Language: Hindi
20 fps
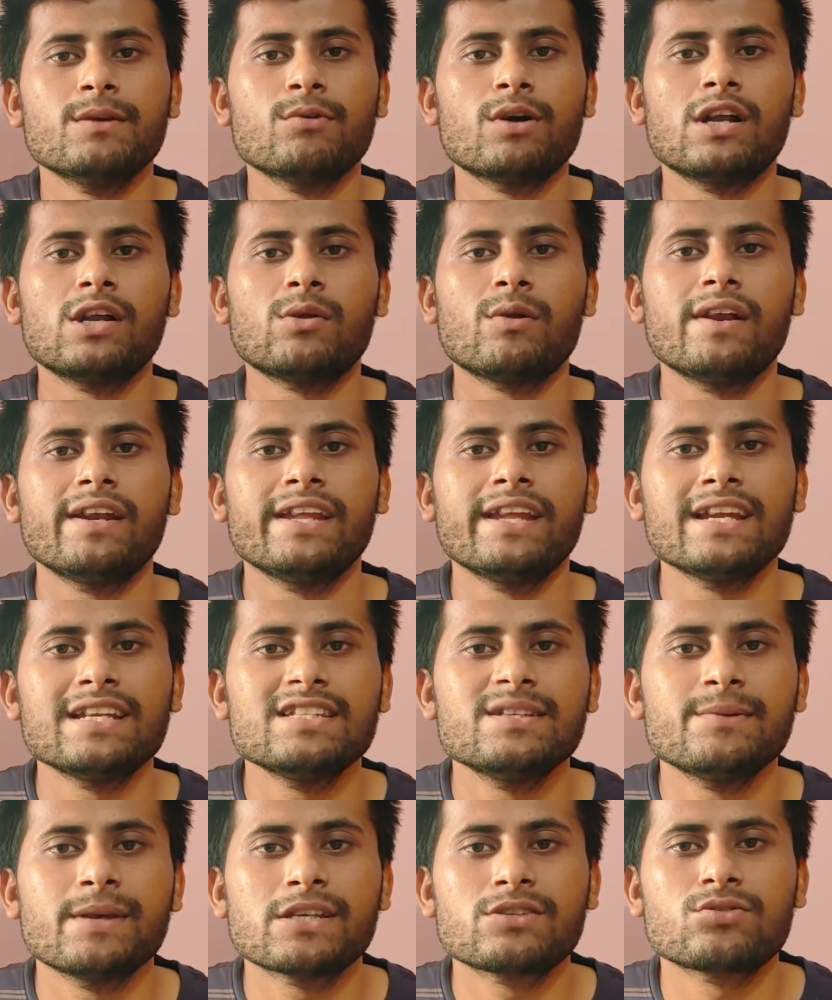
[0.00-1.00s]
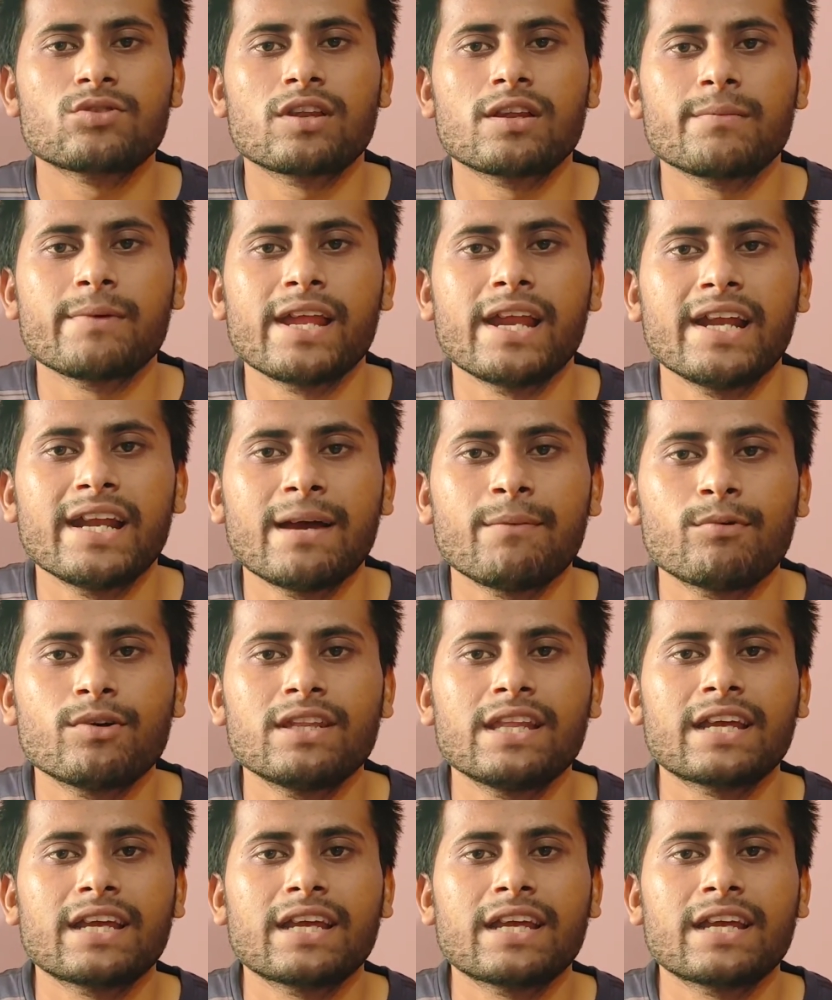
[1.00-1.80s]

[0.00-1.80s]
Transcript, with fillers: वन ट्वेंटी एट जीबी स्टोरेज वेरियंट आपको